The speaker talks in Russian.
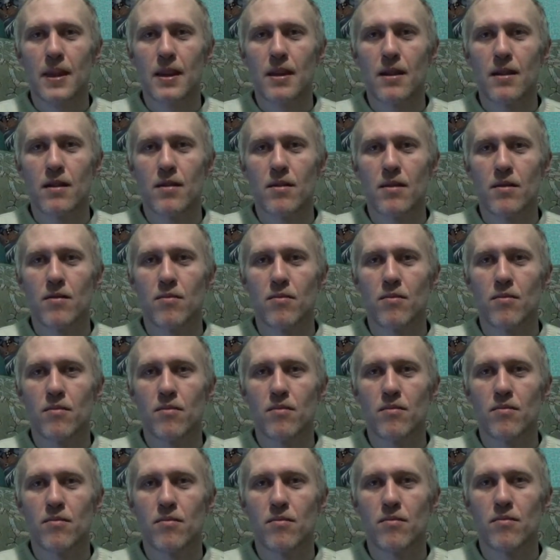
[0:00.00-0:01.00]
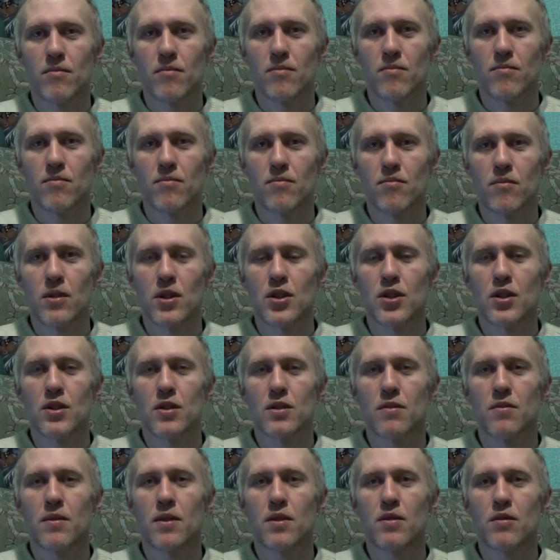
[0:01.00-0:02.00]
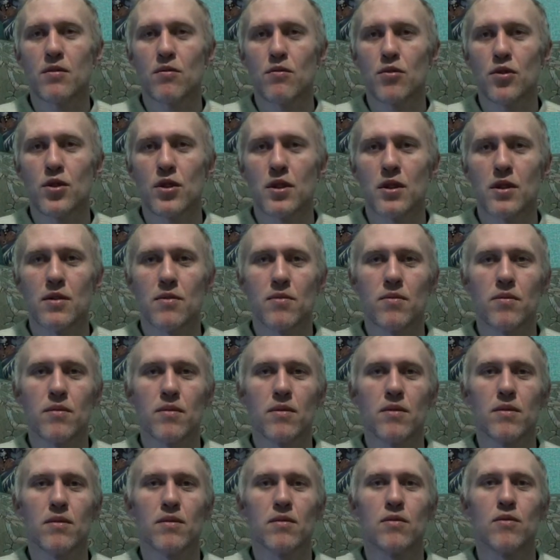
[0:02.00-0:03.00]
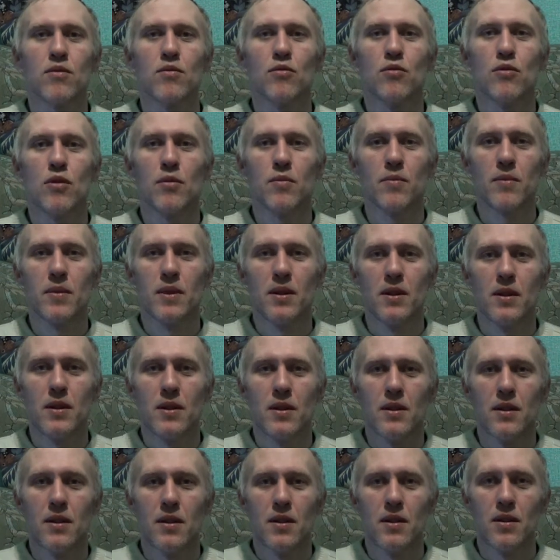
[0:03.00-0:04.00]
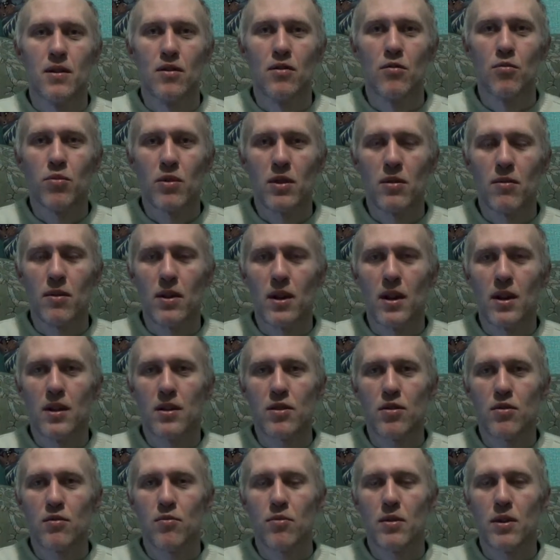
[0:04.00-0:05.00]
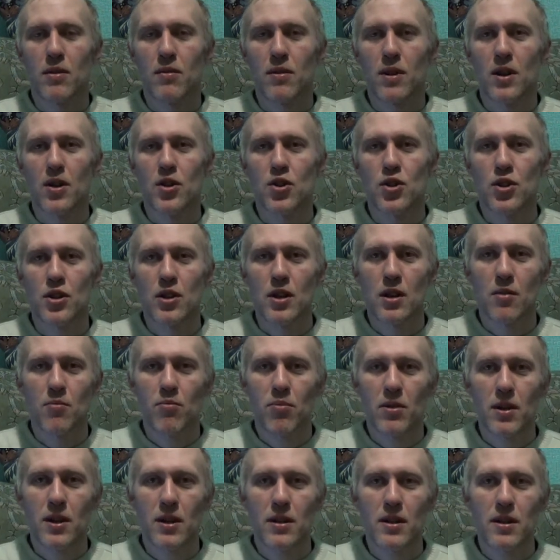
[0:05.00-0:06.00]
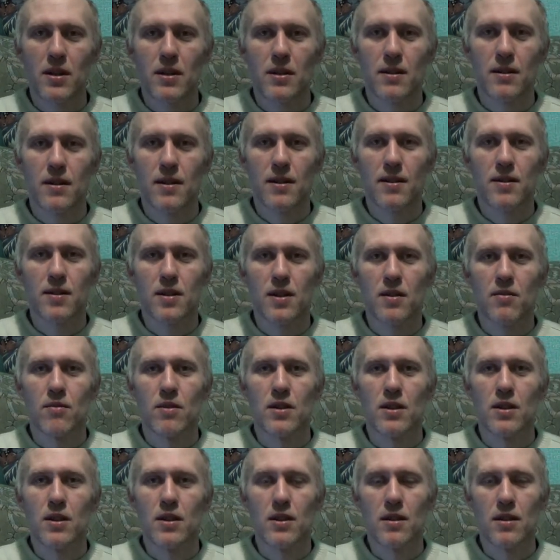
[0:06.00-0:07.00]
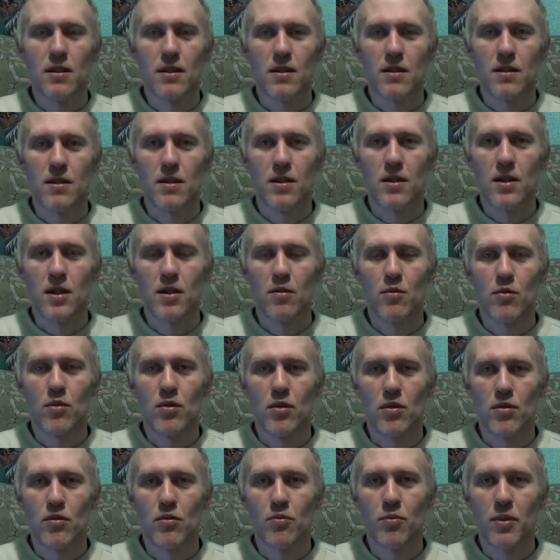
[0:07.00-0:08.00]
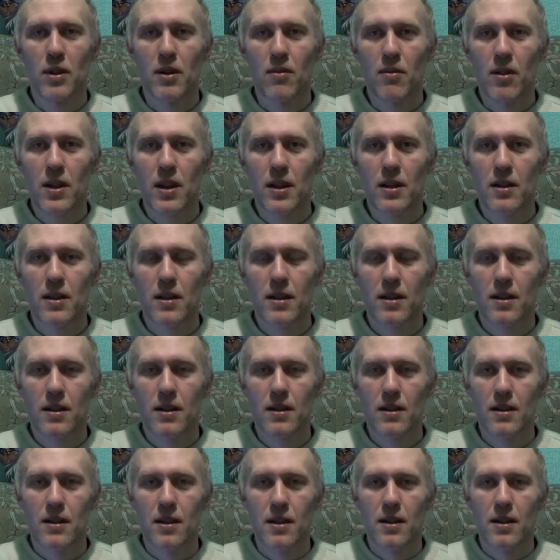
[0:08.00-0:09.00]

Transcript: э, в большинстве случаев э, дом управляется управляющей компанией на основании договора управления.